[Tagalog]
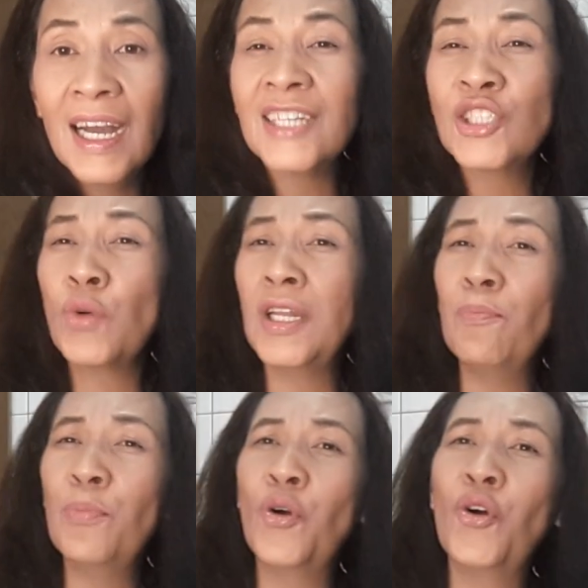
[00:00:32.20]

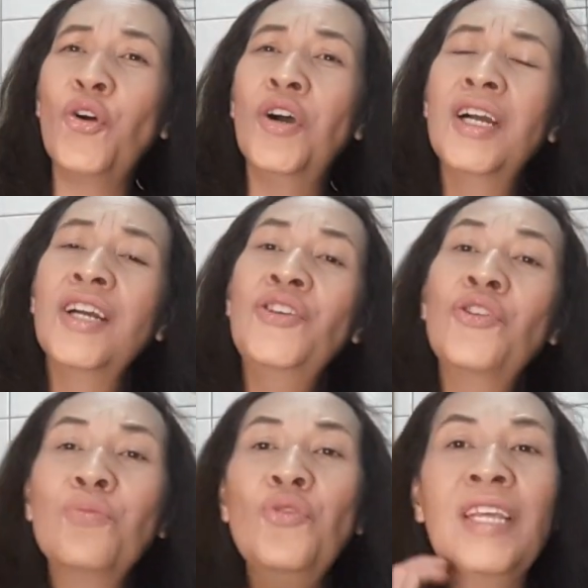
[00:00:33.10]
Actually po,
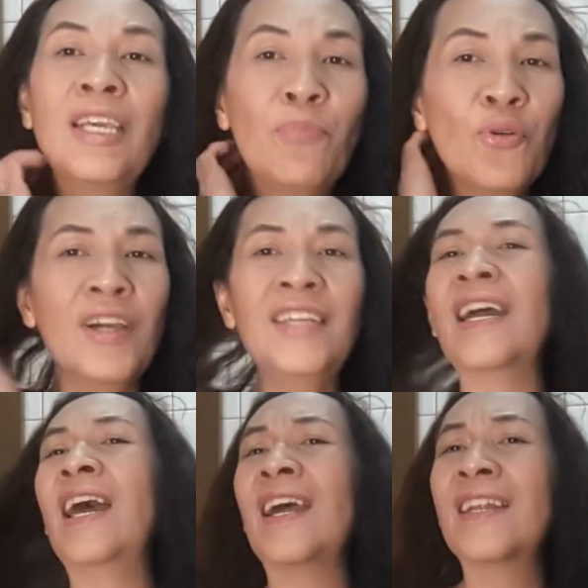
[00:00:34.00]
yung Muli po ay
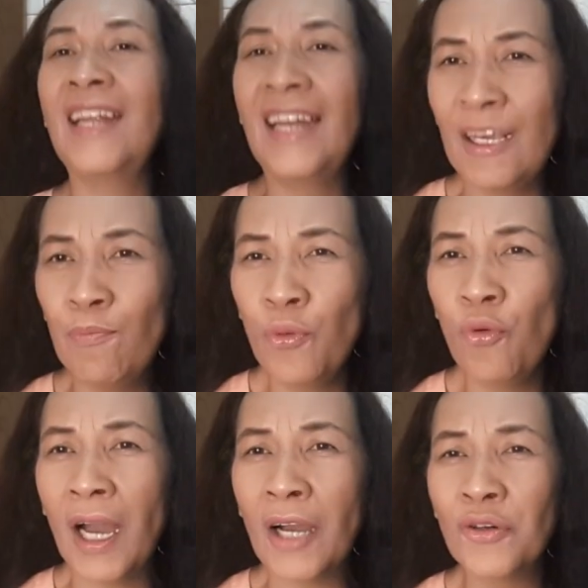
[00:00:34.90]
nakaka-relate
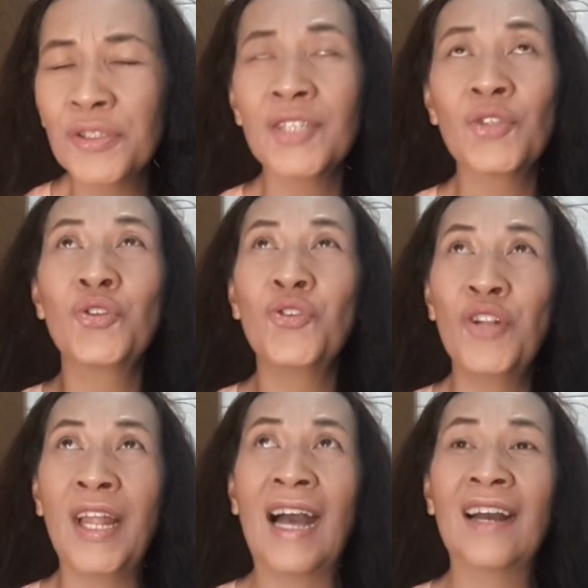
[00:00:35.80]
po ako sa
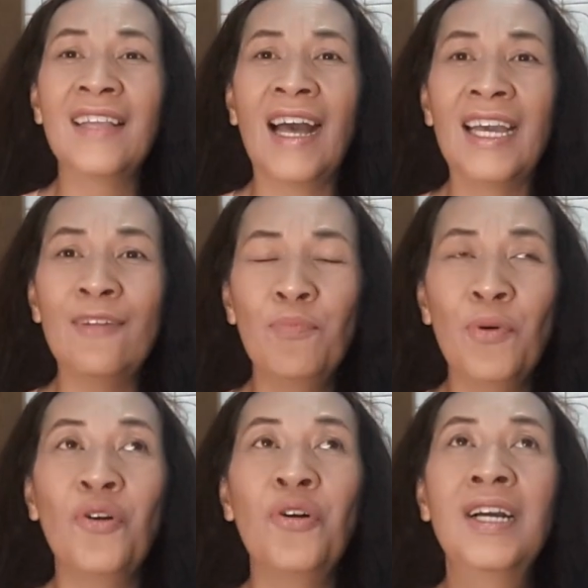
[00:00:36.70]
totoo lang dahil
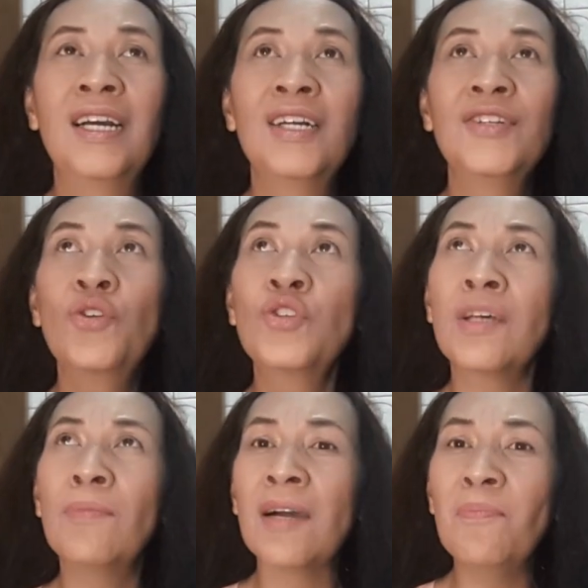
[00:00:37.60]
po doon
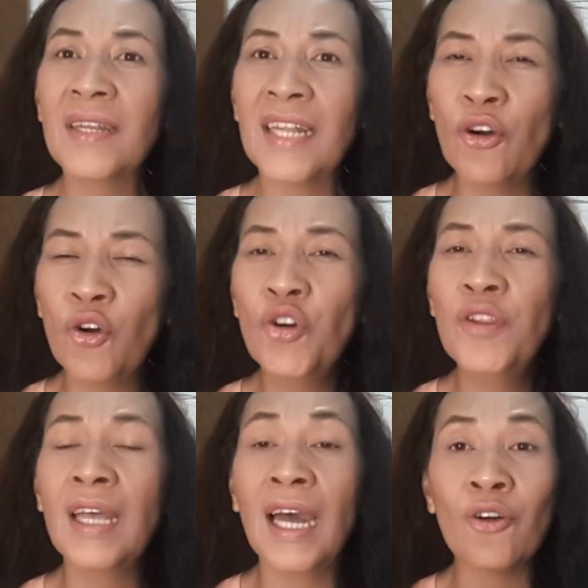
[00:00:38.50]
sa mga
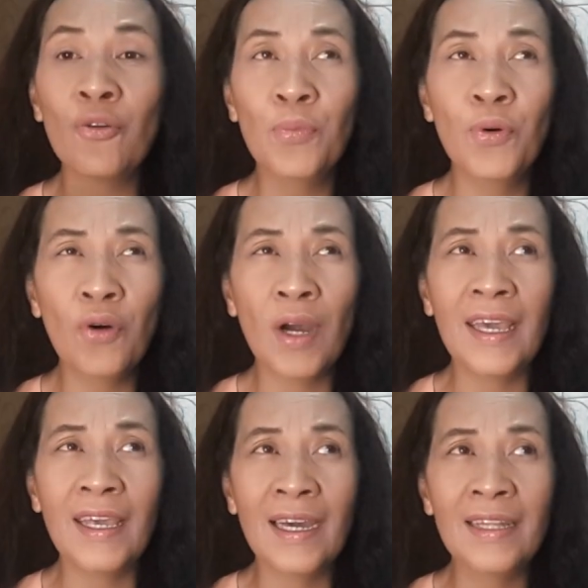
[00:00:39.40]
panahon na ako po
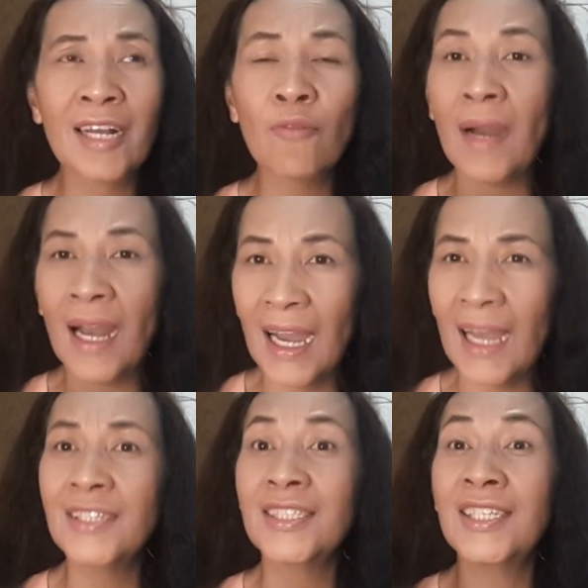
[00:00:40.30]
ay uh,
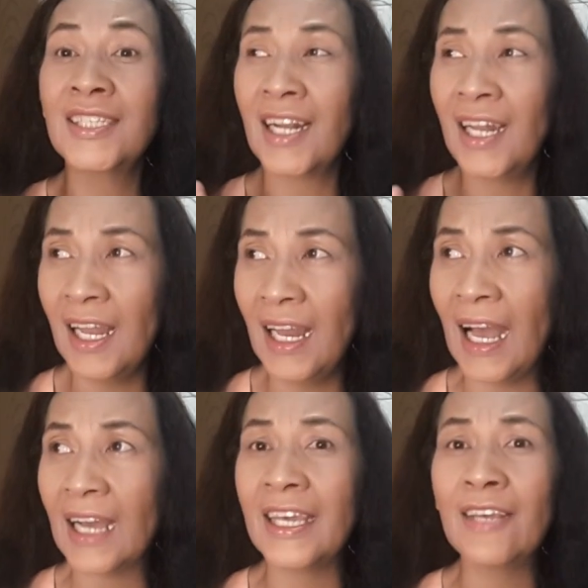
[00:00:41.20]
nagmahal sa isang
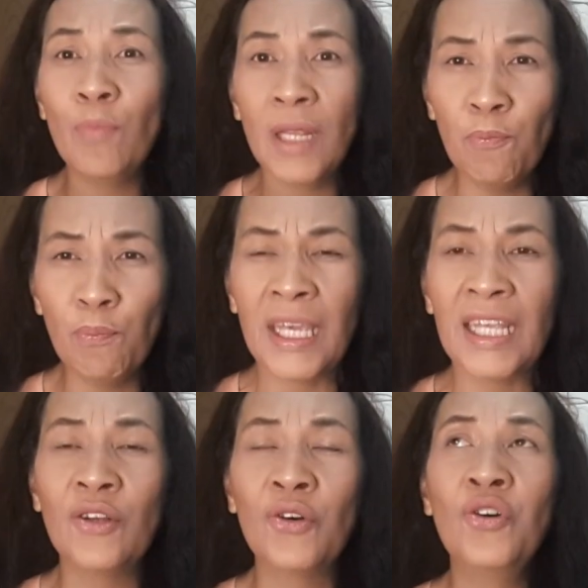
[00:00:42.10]
lalaking
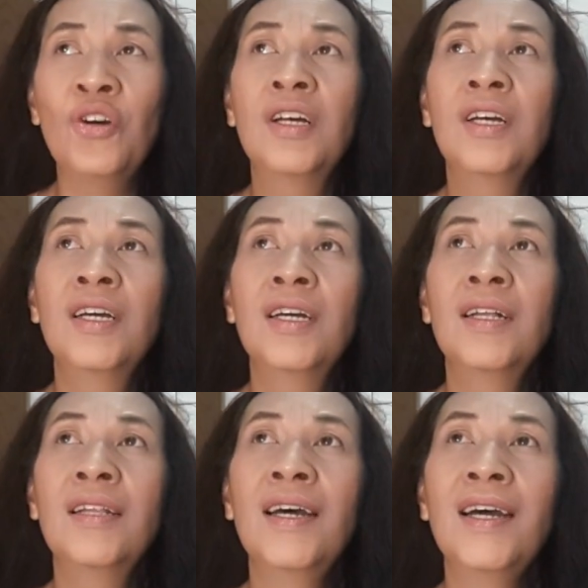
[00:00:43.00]
Pilipino
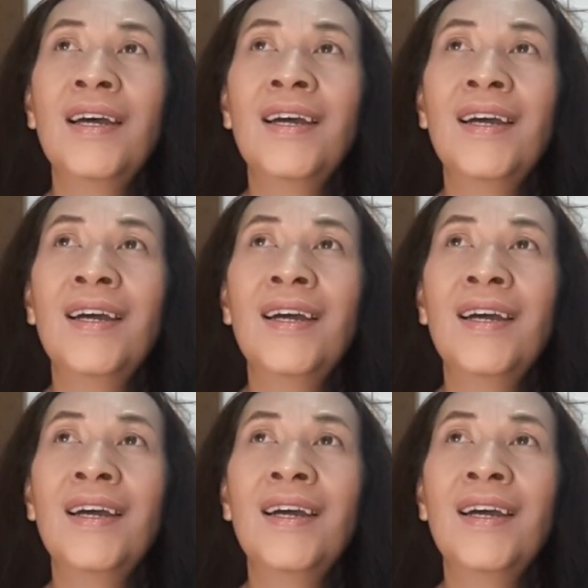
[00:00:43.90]
na